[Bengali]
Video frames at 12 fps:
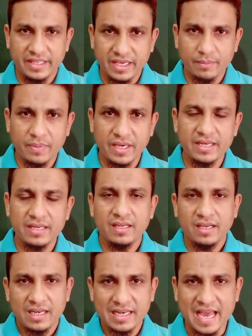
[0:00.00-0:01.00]
দেখবেন
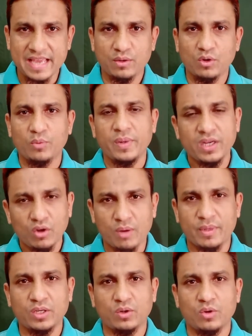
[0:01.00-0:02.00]
লাইক করবেন
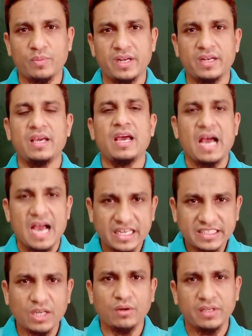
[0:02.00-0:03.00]
কমেন্ট করবেন
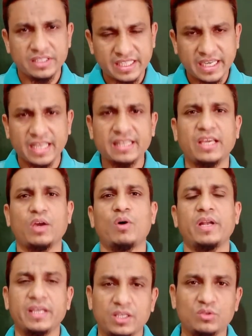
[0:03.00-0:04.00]
আশা করি সেখান থেকে
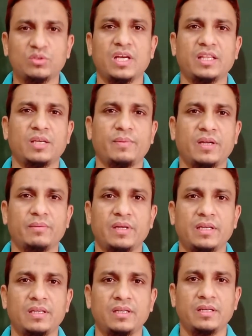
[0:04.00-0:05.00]
অনেক কিছু জানতে
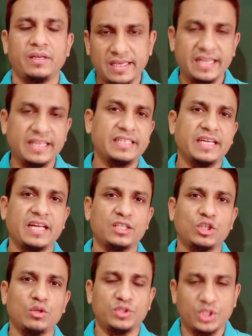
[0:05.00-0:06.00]
পারবেন ইলেকট্রিক্যাল
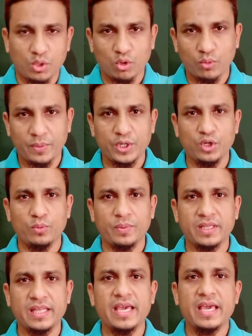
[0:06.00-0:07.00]
সহ যে কোনো ভিডিও
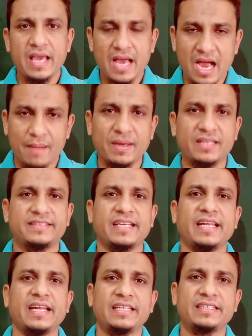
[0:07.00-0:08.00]
পেতে আমার
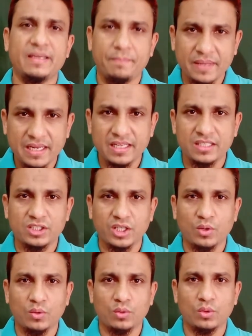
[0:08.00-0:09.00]
চ্যানেলে যে প্লেলিস্ট
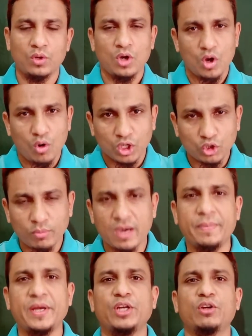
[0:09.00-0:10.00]
চেক করুন অথবা
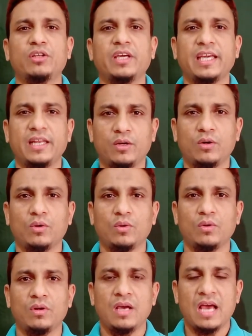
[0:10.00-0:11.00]
ভিডিওতে ক্লিক করুন